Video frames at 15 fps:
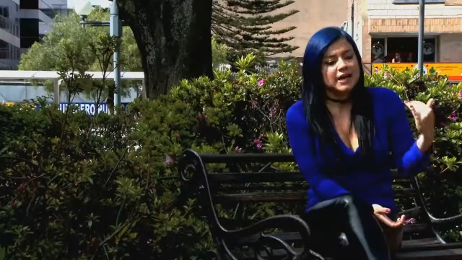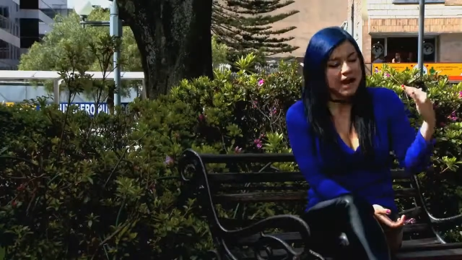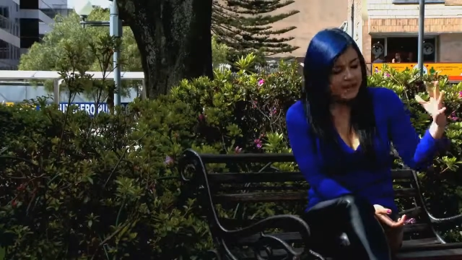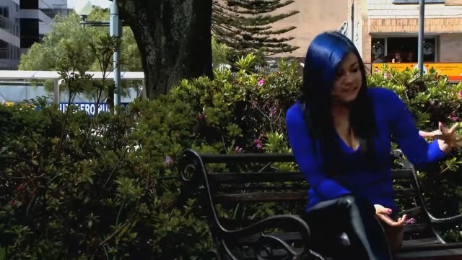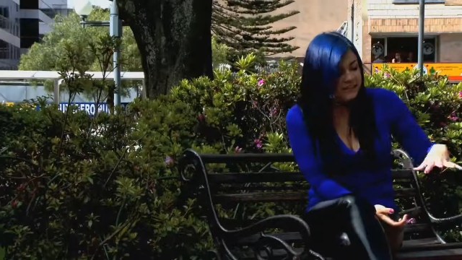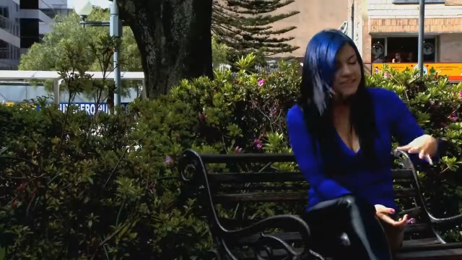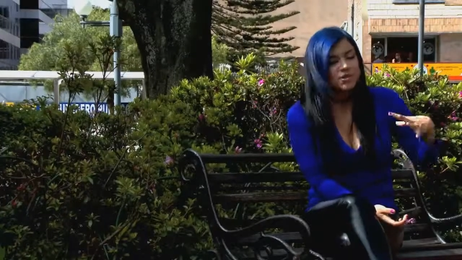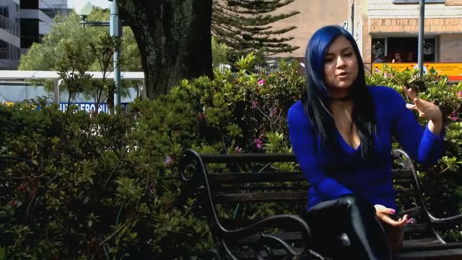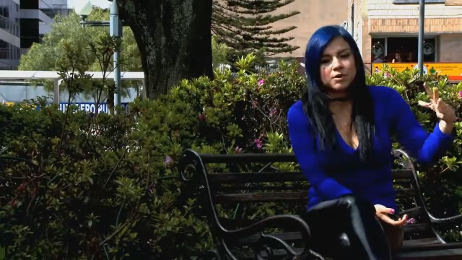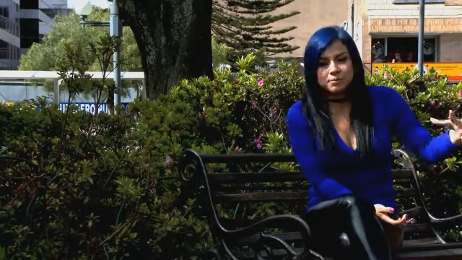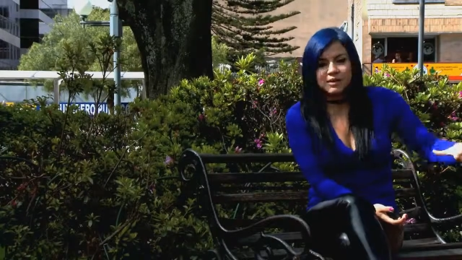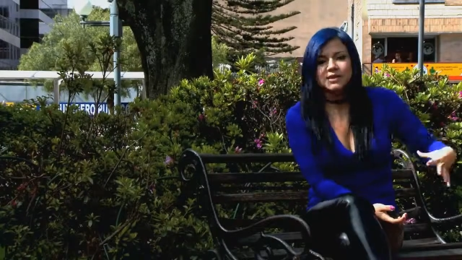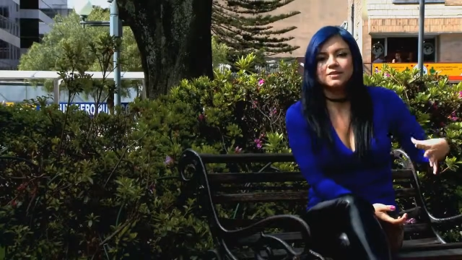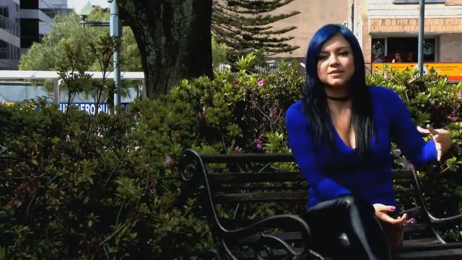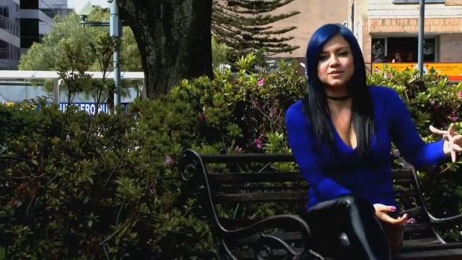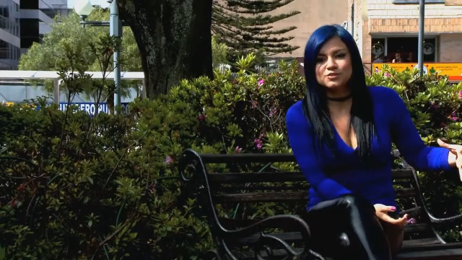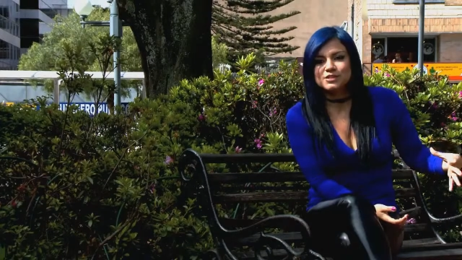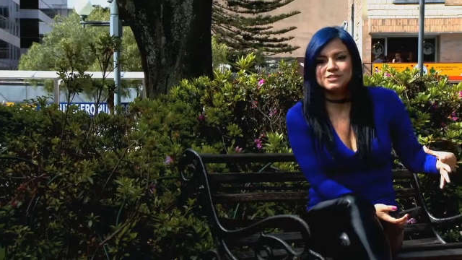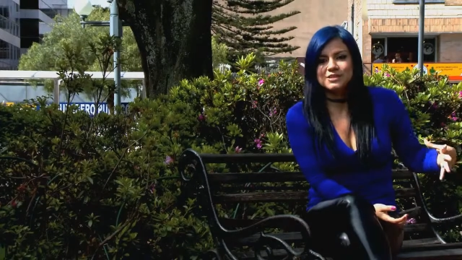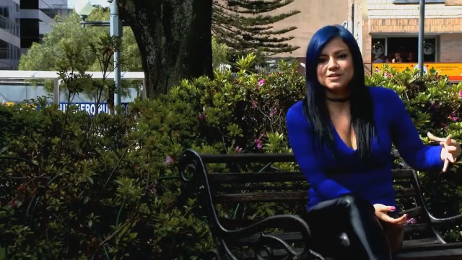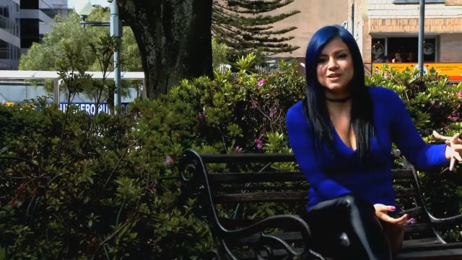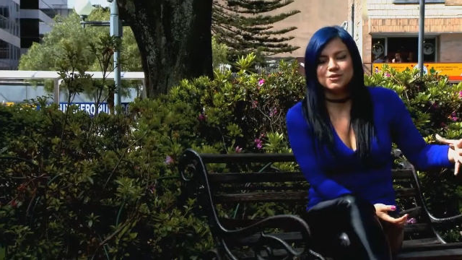activamente en los
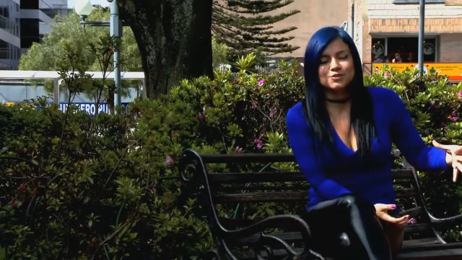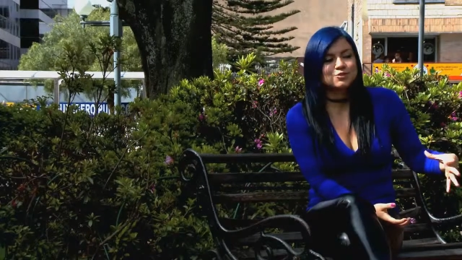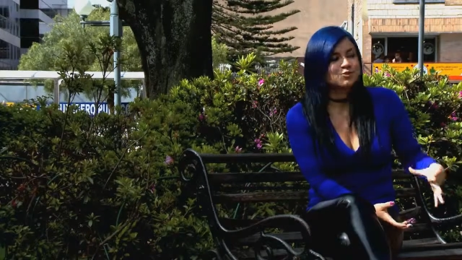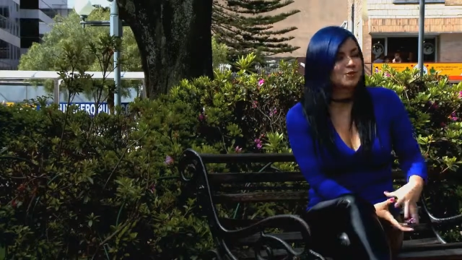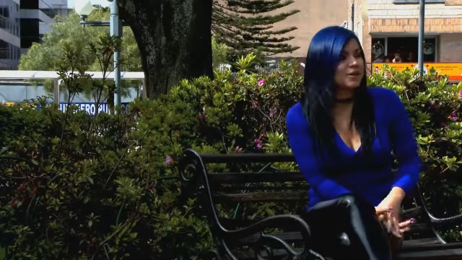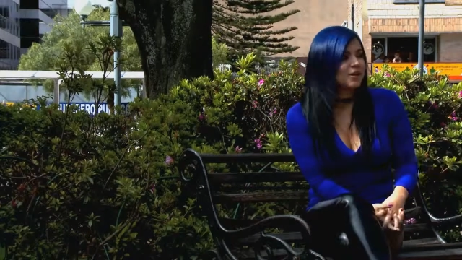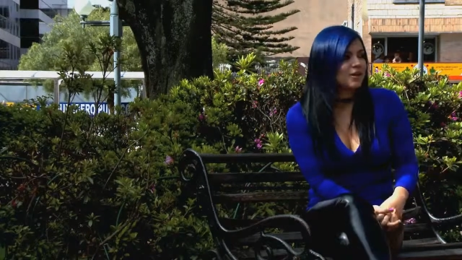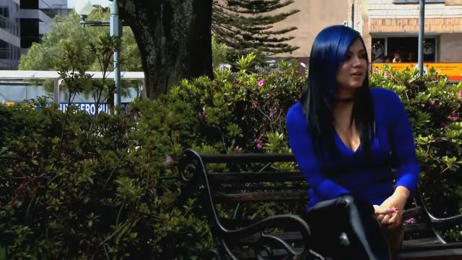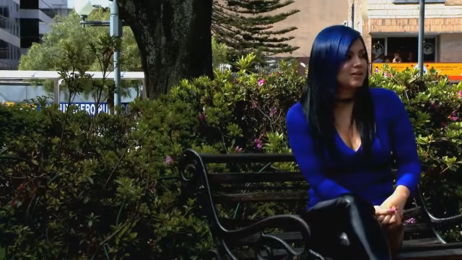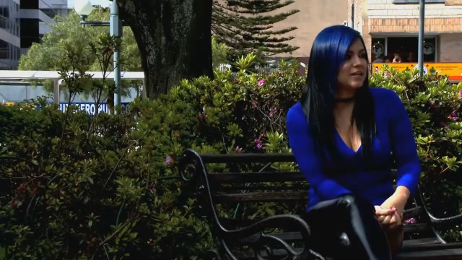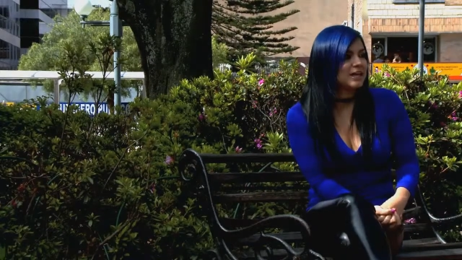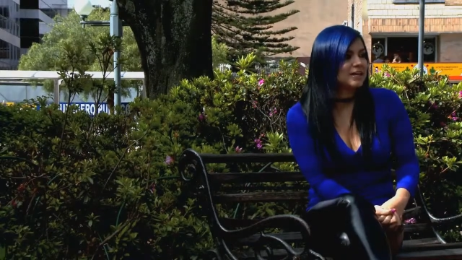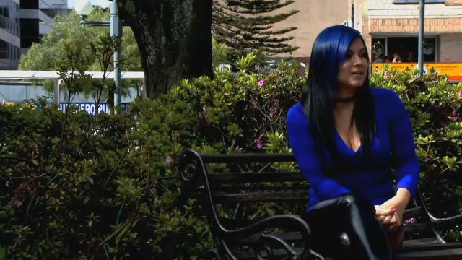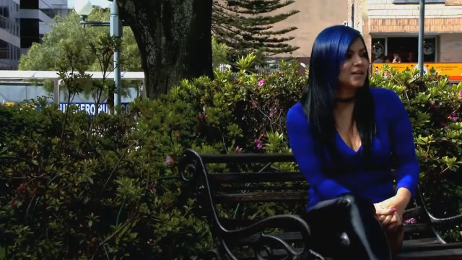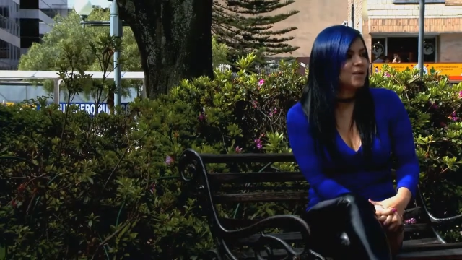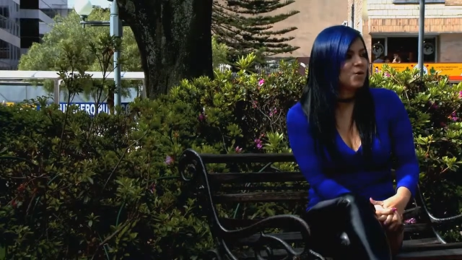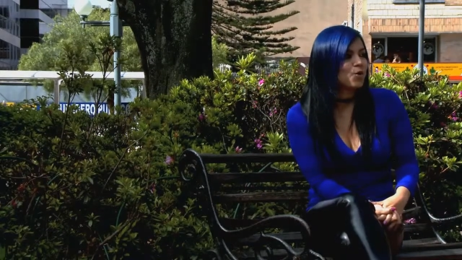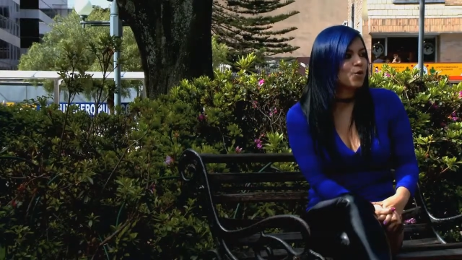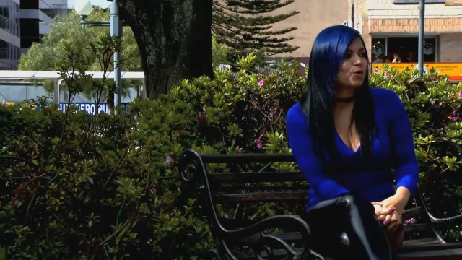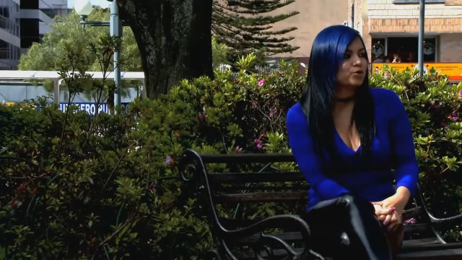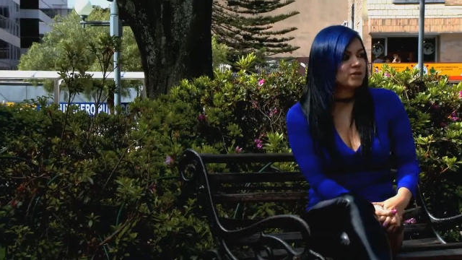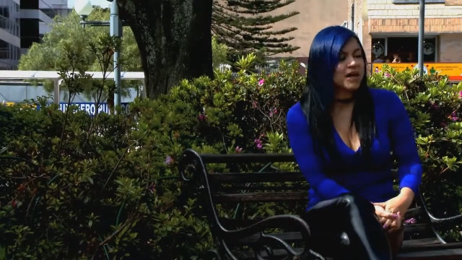escenarios eh, de aquí de
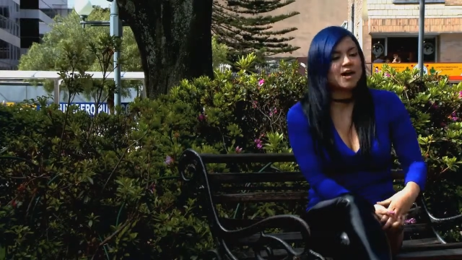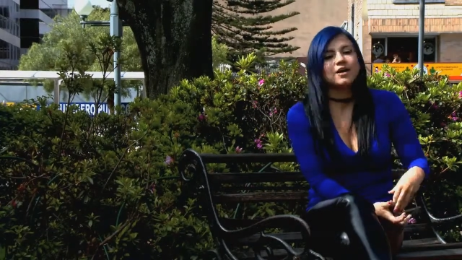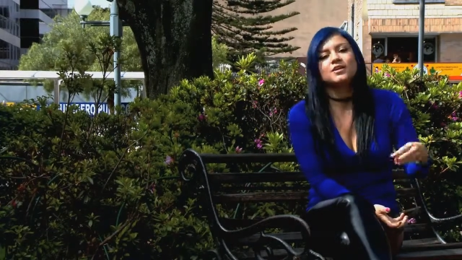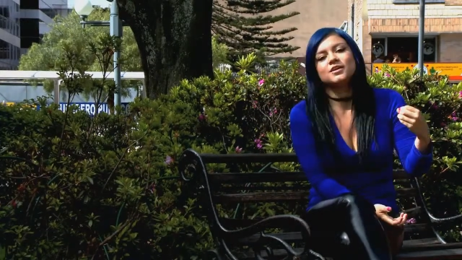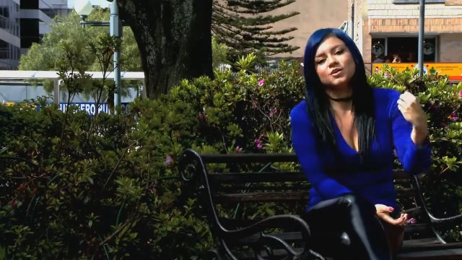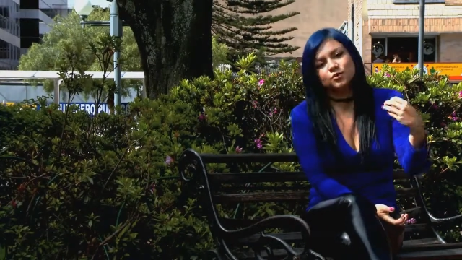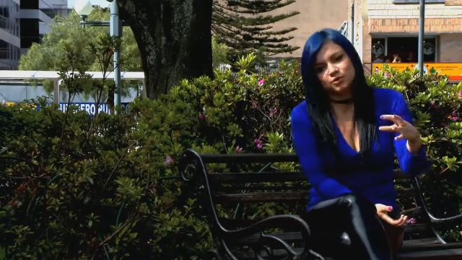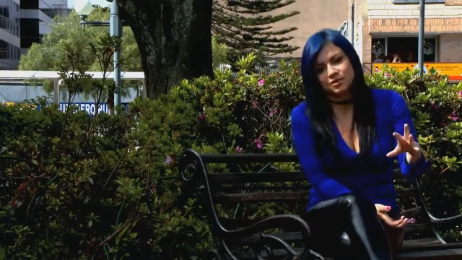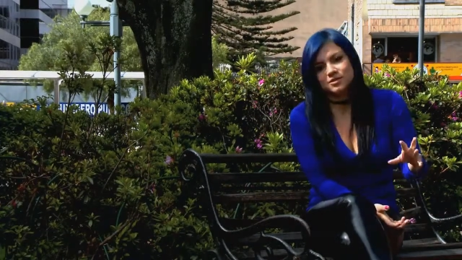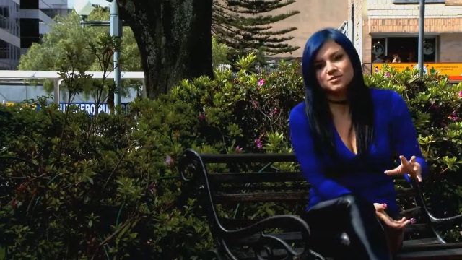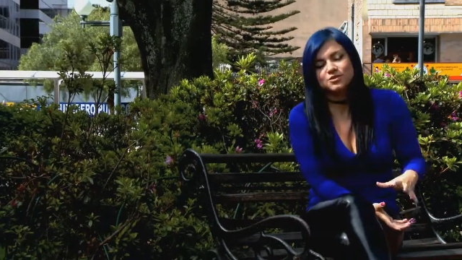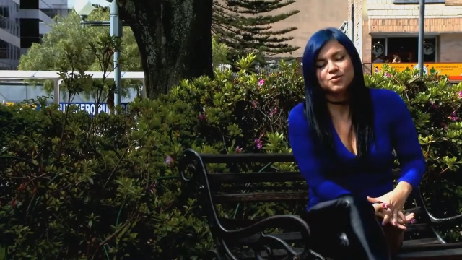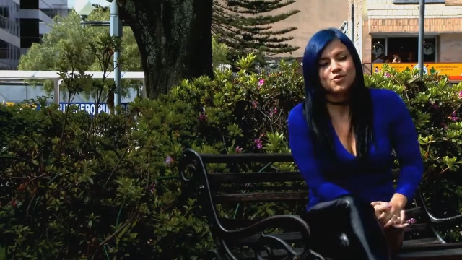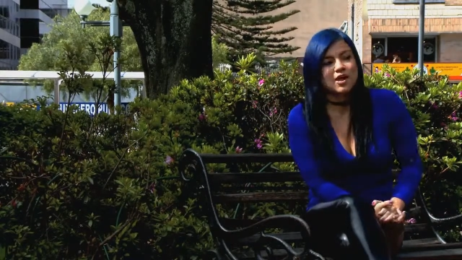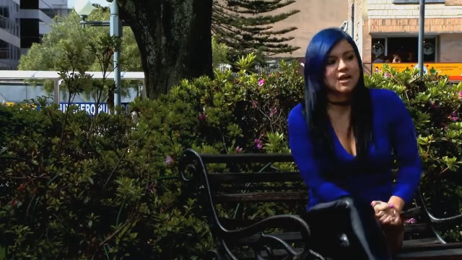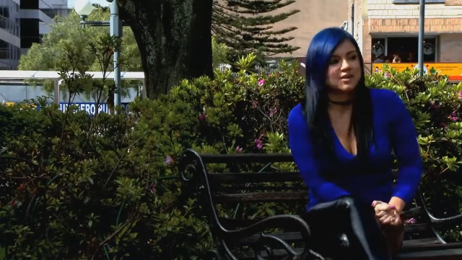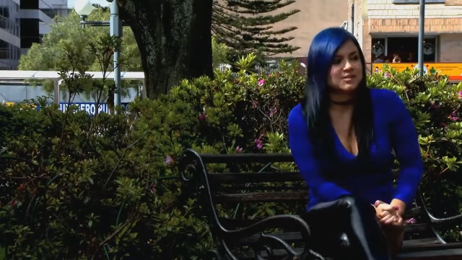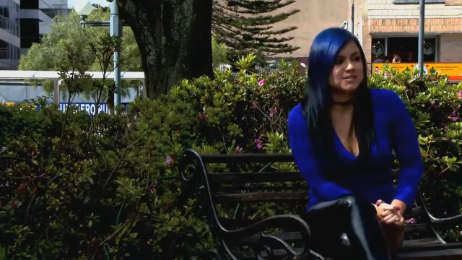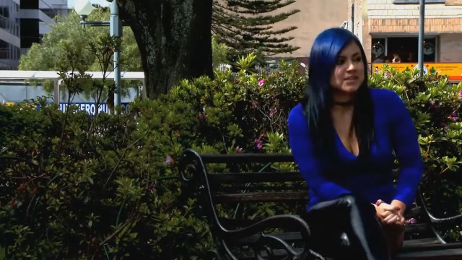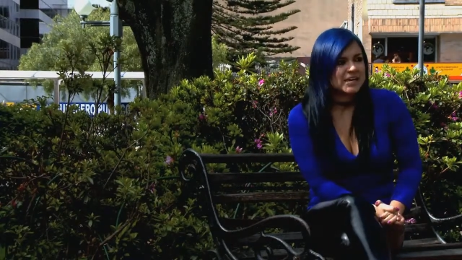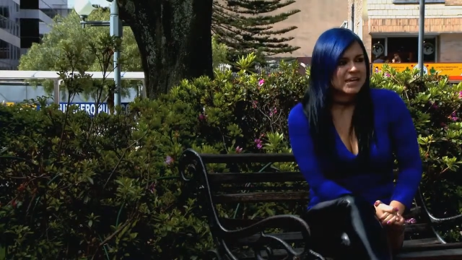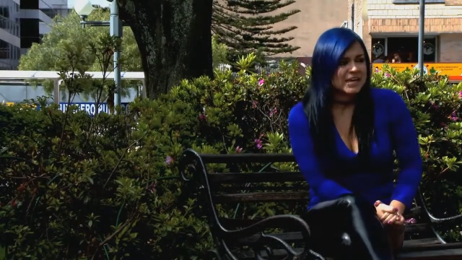Bogotá y de otras
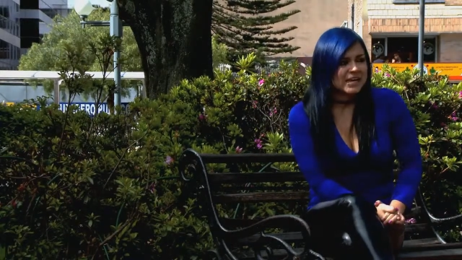ciudades.